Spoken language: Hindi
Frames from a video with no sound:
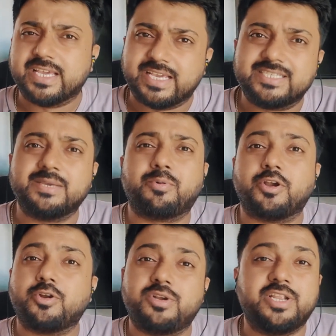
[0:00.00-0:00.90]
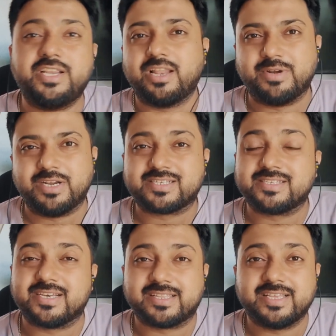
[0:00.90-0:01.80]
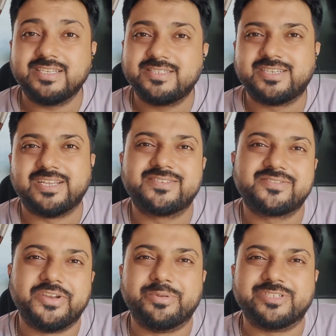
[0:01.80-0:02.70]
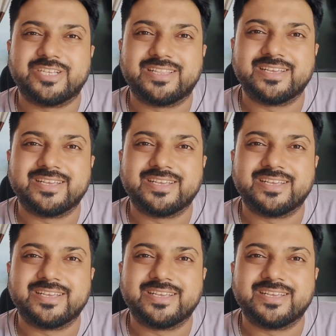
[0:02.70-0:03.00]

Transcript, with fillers: इसी पॉइंट को डिटेल में डिस्कस करते हैं चलिए स्क्रीन पे चलते